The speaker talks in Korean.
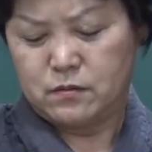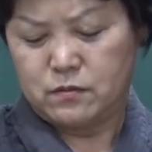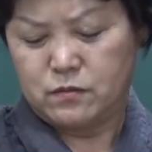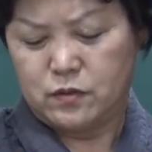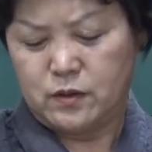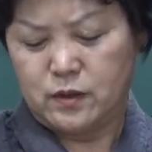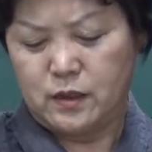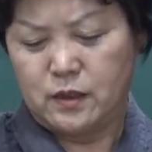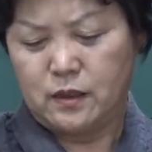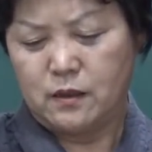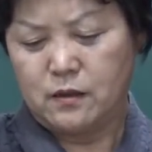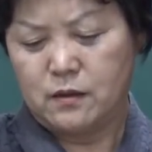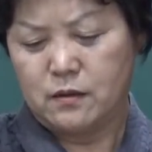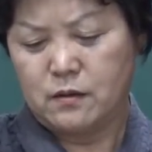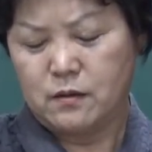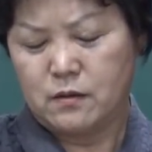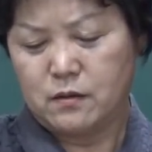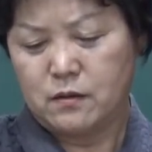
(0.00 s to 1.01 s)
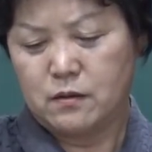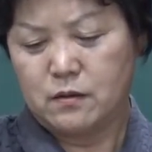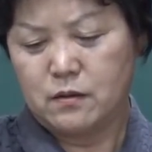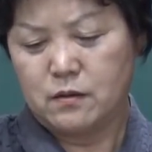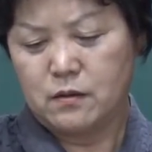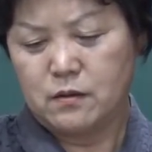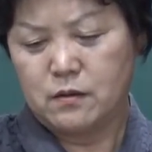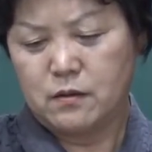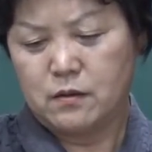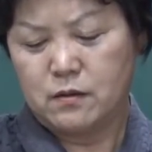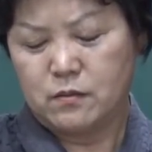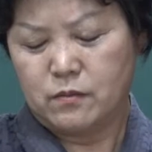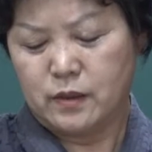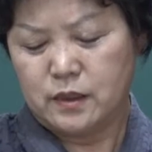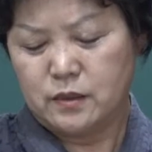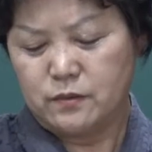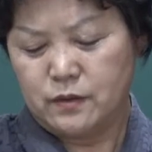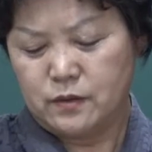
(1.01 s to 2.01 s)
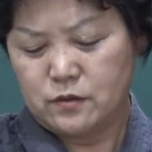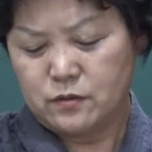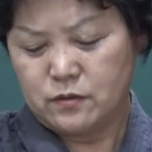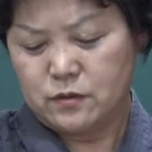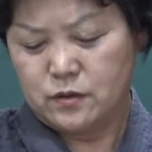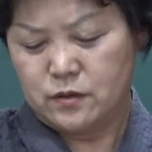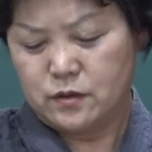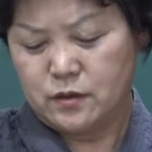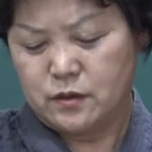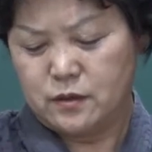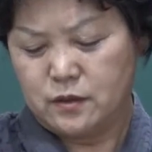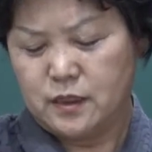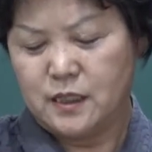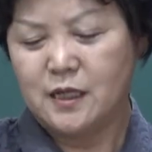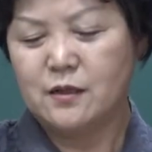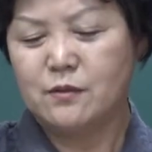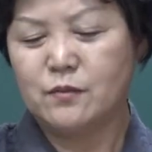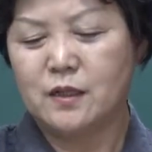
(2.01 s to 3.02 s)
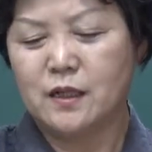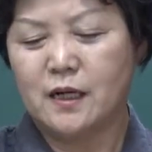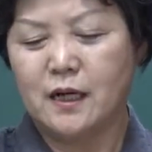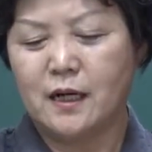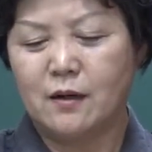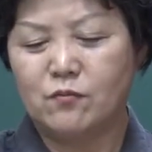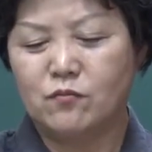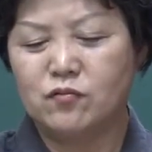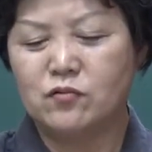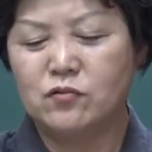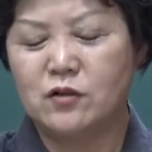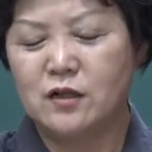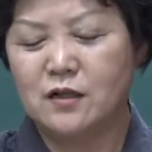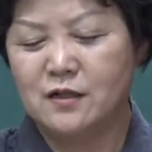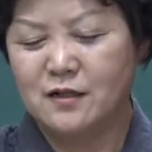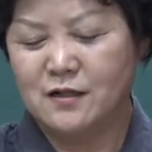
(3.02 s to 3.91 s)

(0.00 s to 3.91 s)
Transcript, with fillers: 뭐아까 마지막 쪽 그치? 어, 이음이다. 아, 무.